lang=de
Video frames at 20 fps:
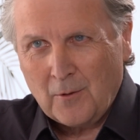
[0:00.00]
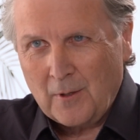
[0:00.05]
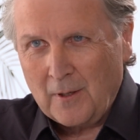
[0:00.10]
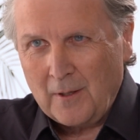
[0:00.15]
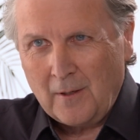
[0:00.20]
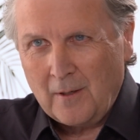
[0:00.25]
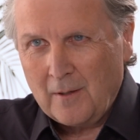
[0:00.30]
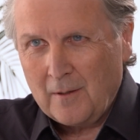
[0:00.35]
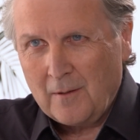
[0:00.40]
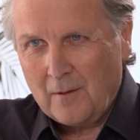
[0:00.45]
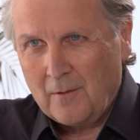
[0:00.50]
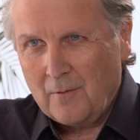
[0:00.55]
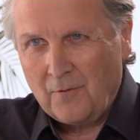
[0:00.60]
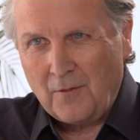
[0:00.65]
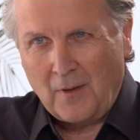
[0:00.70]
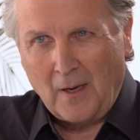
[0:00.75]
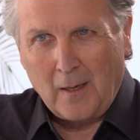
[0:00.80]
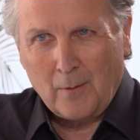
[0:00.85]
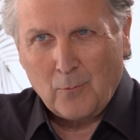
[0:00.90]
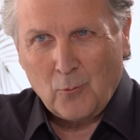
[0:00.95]
oder in der
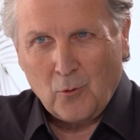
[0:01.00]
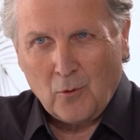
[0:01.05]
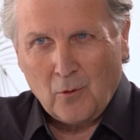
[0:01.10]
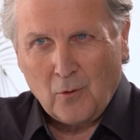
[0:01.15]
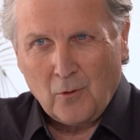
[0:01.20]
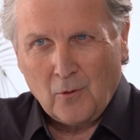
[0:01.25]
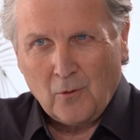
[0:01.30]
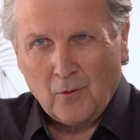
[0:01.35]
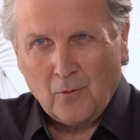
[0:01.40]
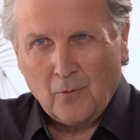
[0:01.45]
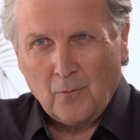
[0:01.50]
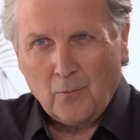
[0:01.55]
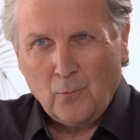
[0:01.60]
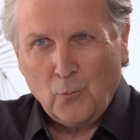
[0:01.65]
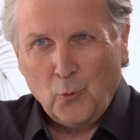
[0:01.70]
Werbung